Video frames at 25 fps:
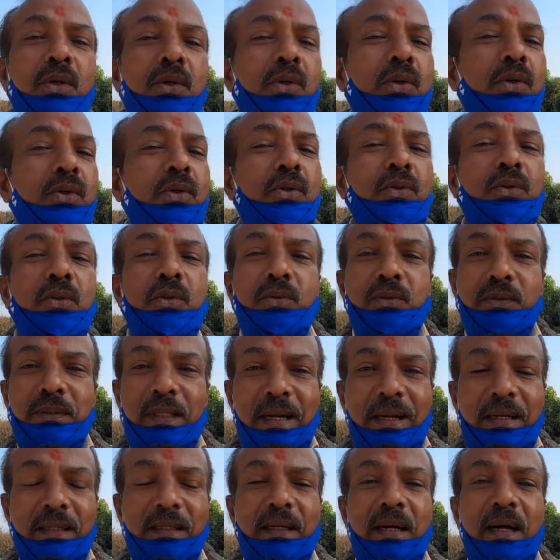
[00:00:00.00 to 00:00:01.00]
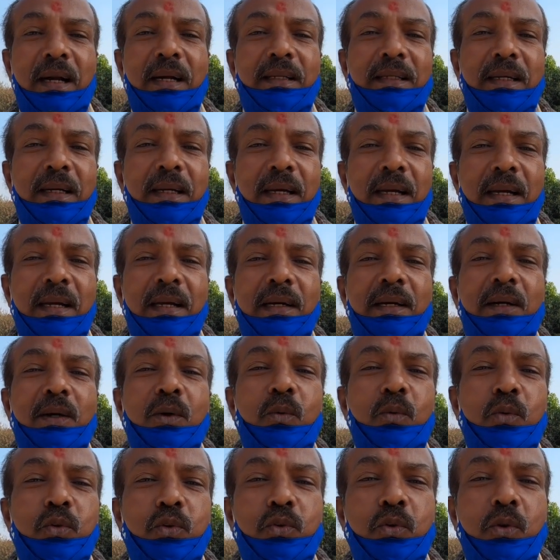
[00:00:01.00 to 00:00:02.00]
साठगांठ है
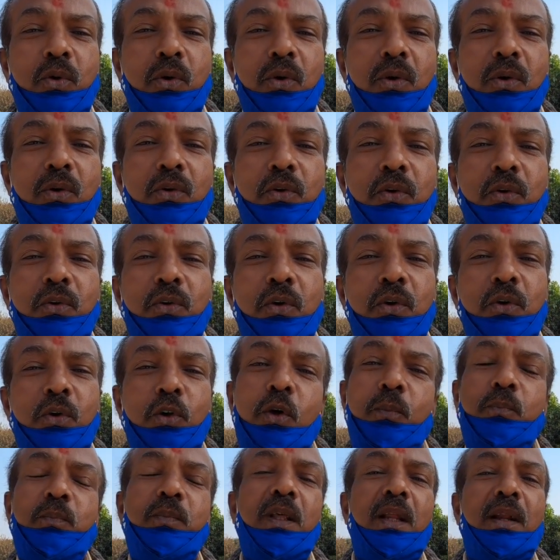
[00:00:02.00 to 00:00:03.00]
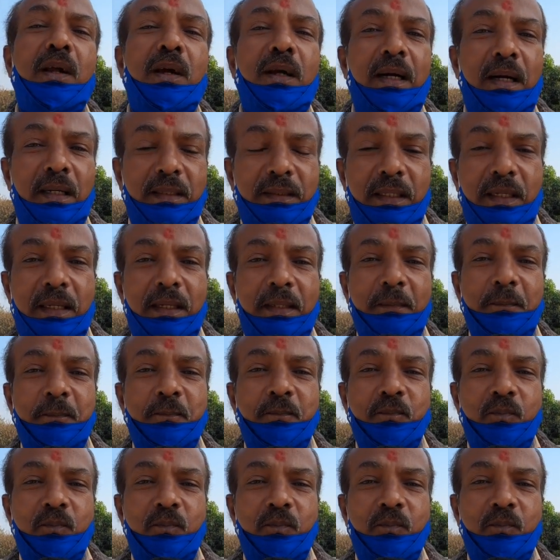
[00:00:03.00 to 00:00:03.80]
उसको गुप्त रखा जाए